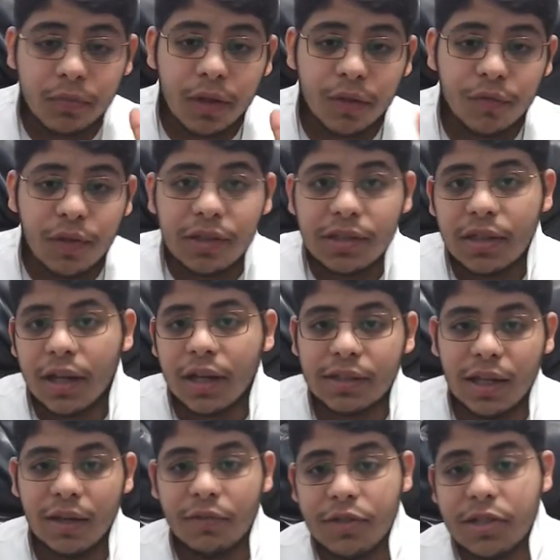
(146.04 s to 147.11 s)
في
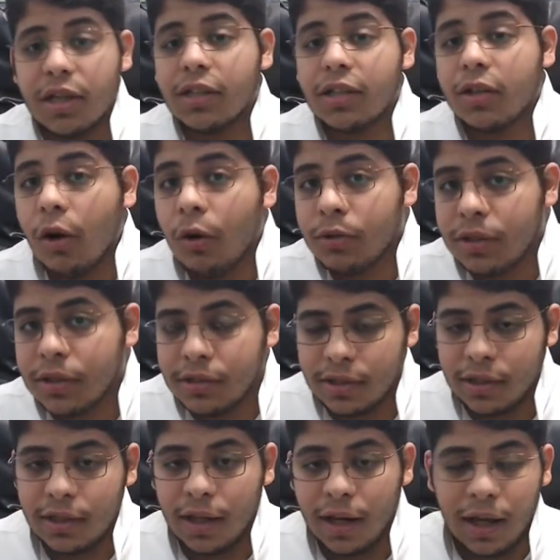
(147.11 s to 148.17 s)
صيغتين في صيغه او دي
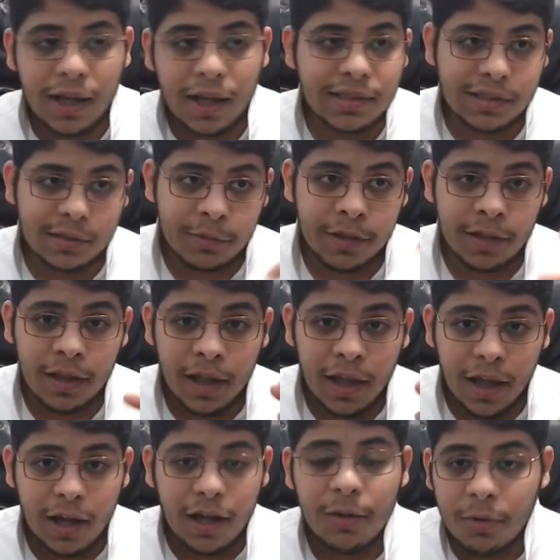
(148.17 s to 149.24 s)
تي الخاصه
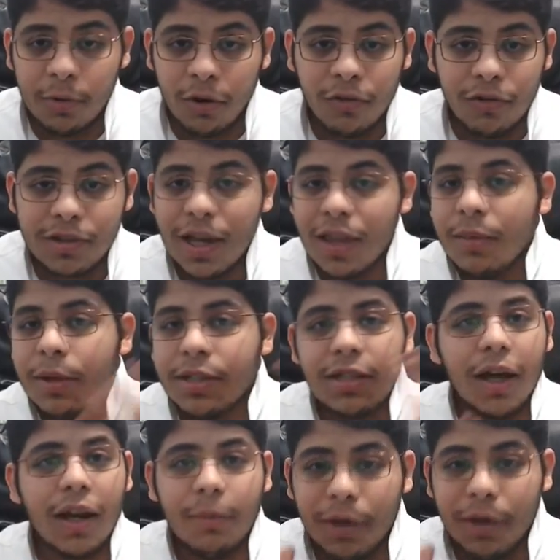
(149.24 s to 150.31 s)
بالليبر اوفيس هذه ما
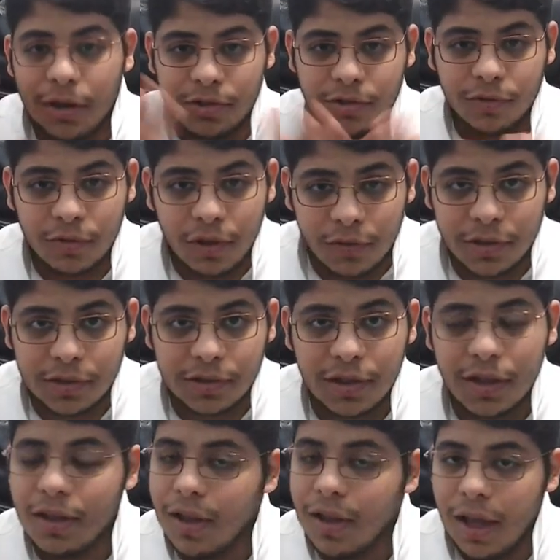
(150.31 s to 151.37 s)
يشغلها مايكروسوفت اوفيس
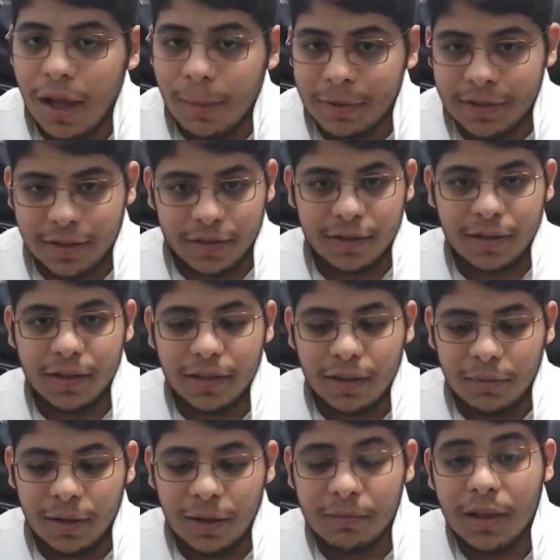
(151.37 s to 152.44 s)
ابدا
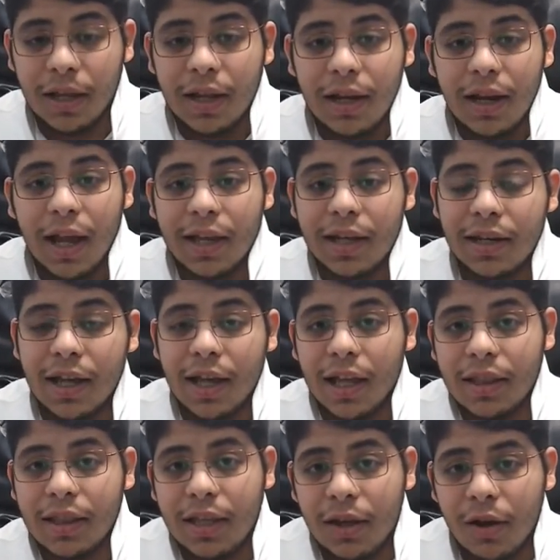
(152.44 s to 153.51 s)
تمام لكن
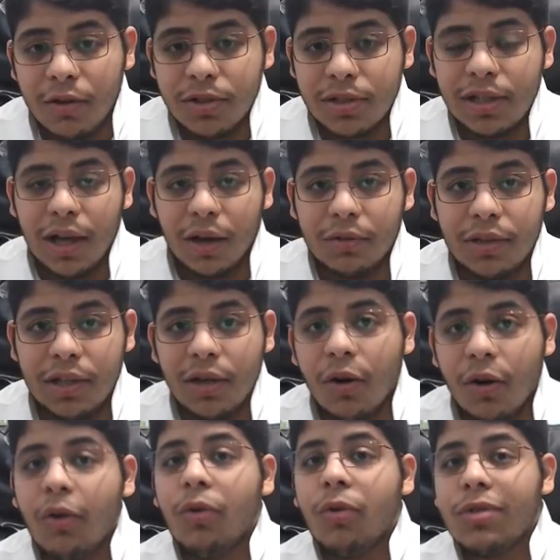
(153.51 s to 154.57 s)
الدي او سي او دي
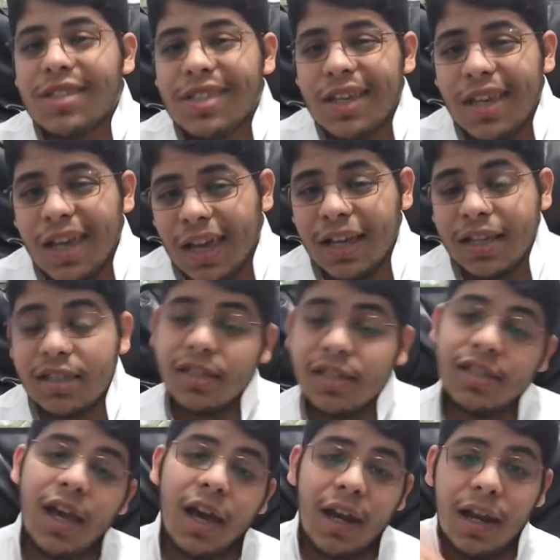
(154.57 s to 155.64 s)
او سي اكس
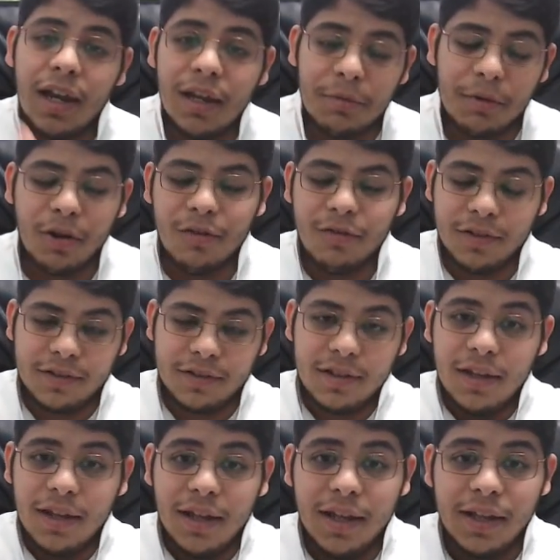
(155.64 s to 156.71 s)
يشغلها الليبر اوفيس
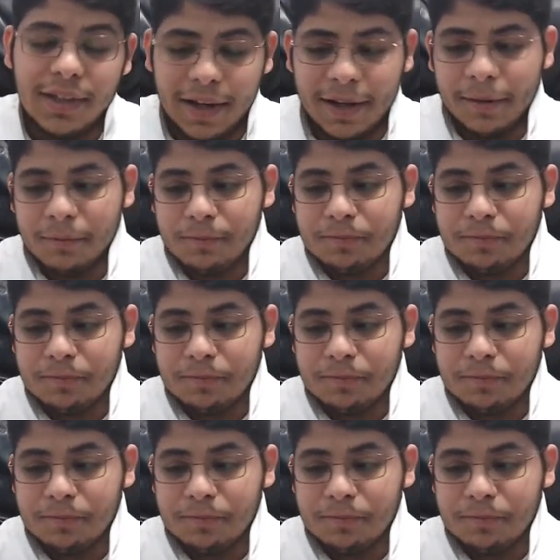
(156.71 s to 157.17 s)
طيب